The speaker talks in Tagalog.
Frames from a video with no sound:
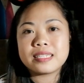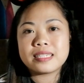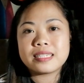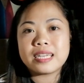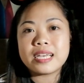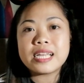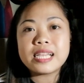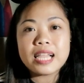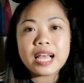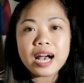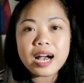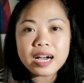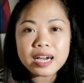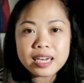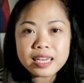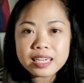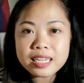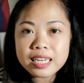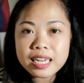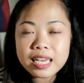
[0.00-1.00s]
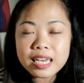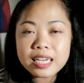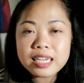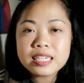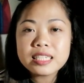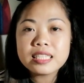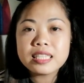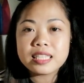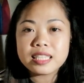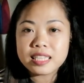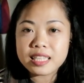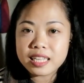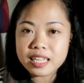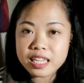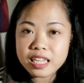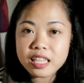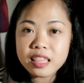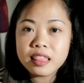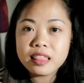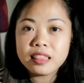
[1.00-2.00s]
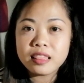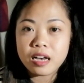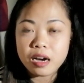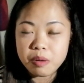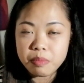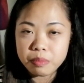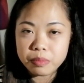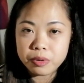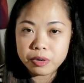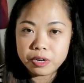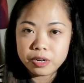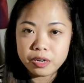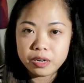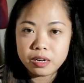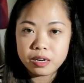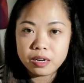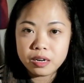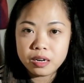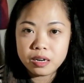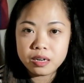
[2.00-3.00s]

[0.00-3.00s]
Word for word: kailangan ng tin number.